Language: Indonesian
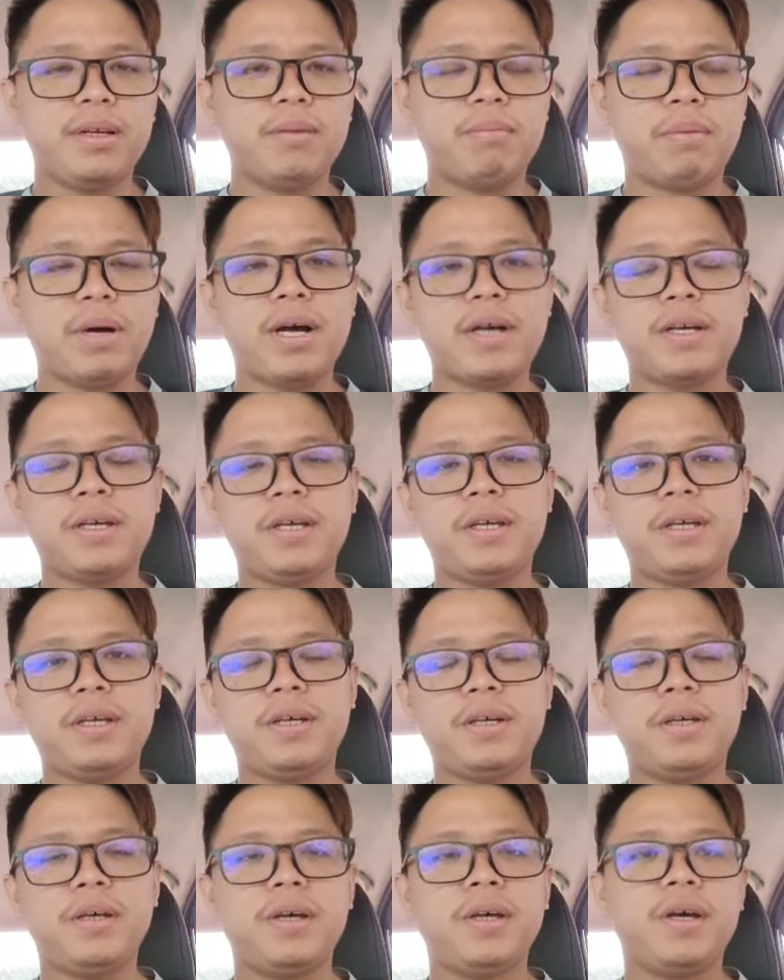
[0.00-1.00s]

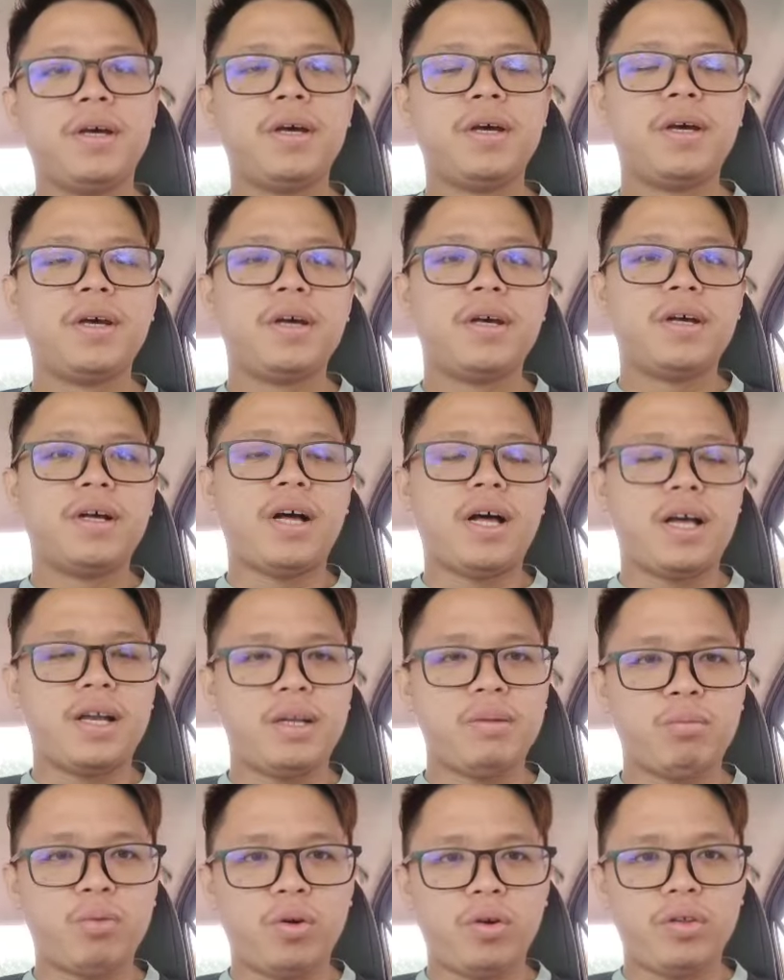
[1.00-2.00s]
Bagi
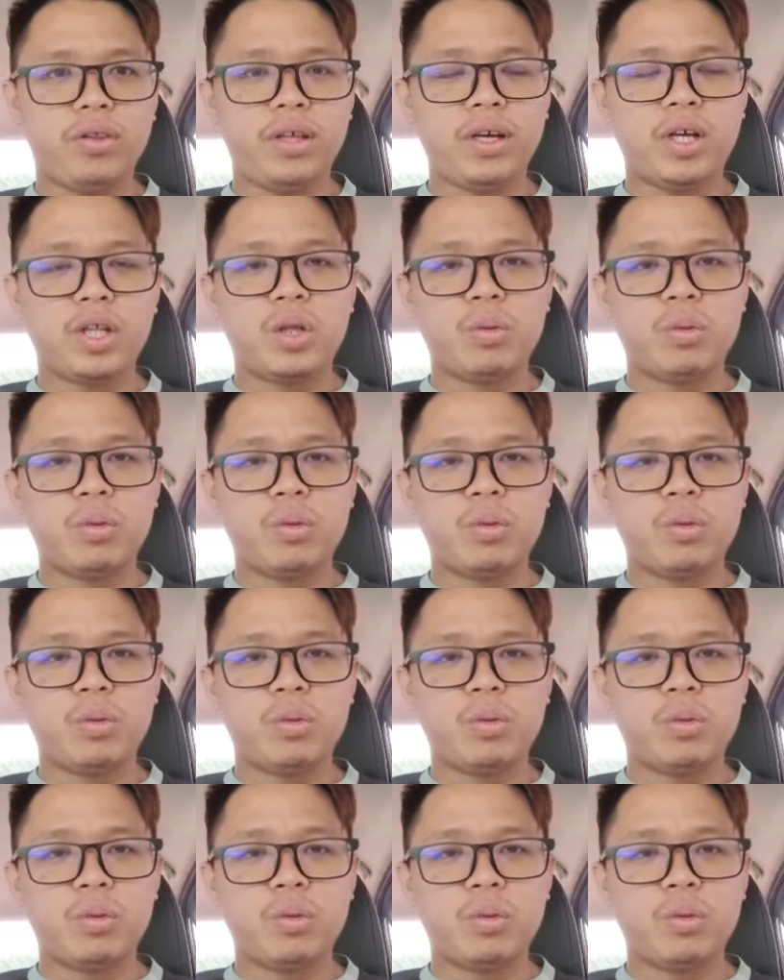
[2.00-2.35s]
ahli politik